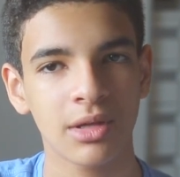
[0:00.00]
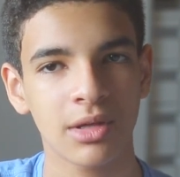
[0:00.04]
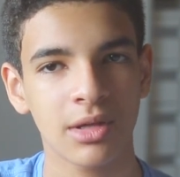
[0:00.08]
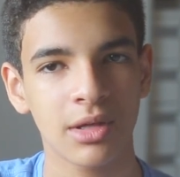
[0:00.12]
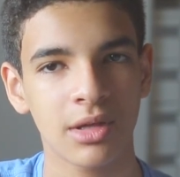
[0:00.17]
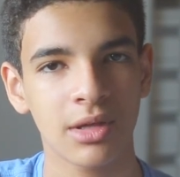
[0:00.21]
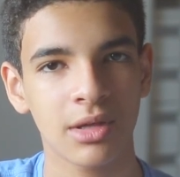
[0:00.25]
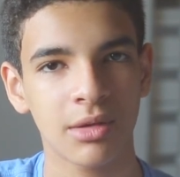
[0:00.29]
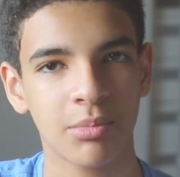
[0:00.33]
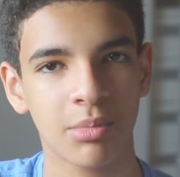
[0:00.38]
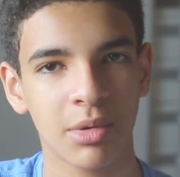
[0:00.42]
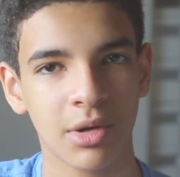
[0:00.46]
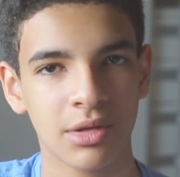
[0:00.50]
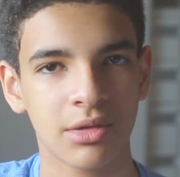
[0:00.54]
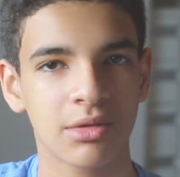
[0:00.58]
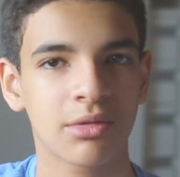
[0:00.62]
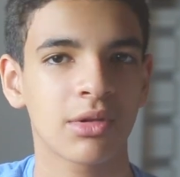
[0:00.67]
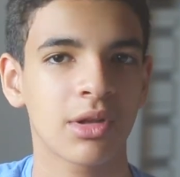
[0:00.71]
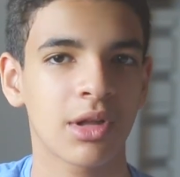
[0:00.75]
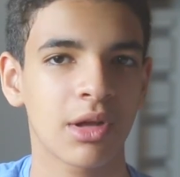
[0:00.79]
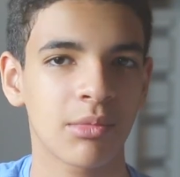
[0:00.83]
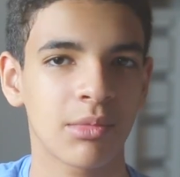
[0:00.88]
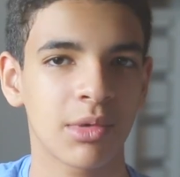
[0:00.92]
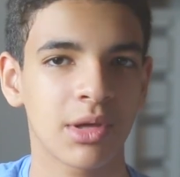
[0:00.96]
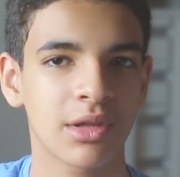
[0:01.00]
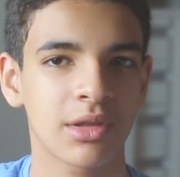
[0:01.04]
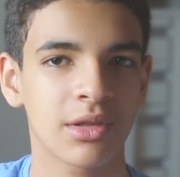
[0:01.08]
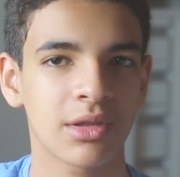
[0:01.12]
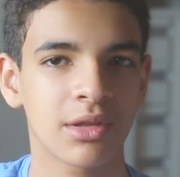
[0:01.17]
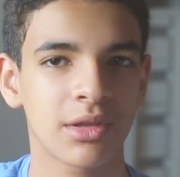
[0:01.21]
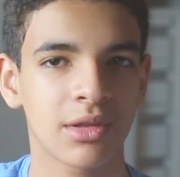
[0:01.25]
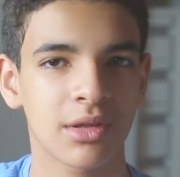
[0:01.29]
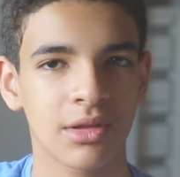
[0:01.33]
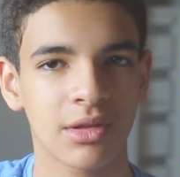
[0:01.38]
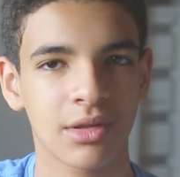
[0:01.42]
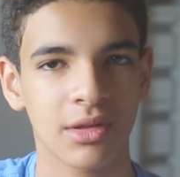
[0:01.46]
que
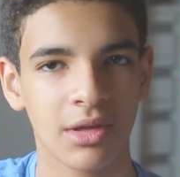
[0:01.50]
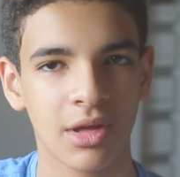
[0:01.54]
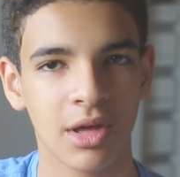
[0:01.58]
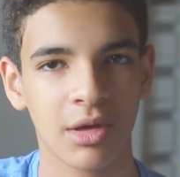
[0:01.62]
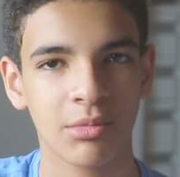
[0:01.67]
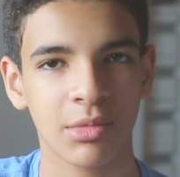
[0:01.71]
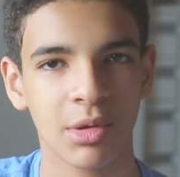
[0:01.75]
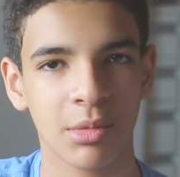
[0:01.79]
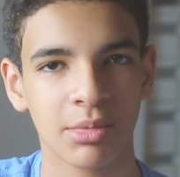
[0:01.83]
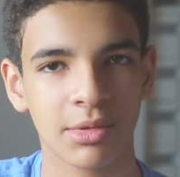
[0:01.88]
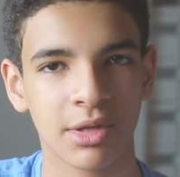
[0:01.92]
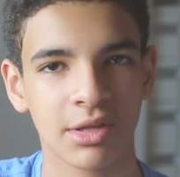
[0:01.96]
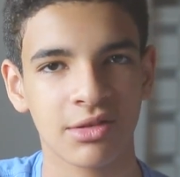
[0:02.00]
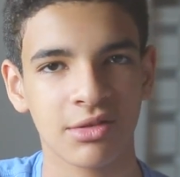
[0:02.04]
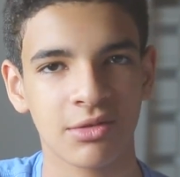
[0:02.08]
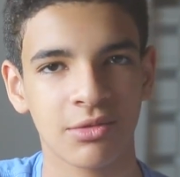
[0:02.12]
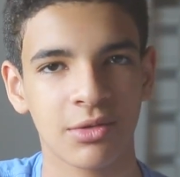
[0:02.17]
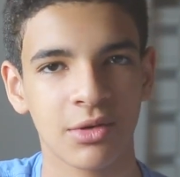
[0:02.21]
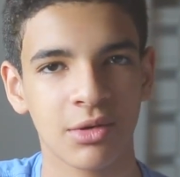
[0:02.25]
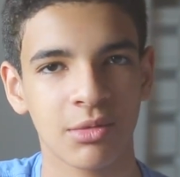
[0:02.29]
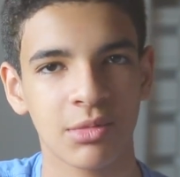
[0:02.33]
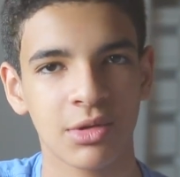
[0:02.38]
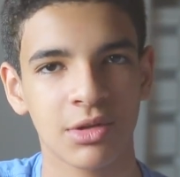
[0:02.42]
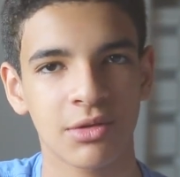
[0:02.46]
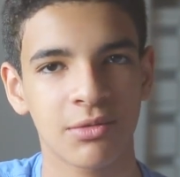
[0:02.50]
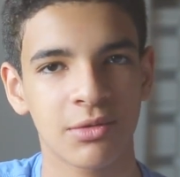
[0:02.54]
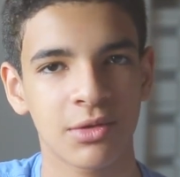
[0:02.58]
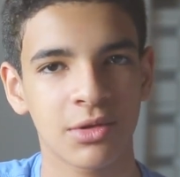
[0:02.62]
particularmente é a minha plataforma de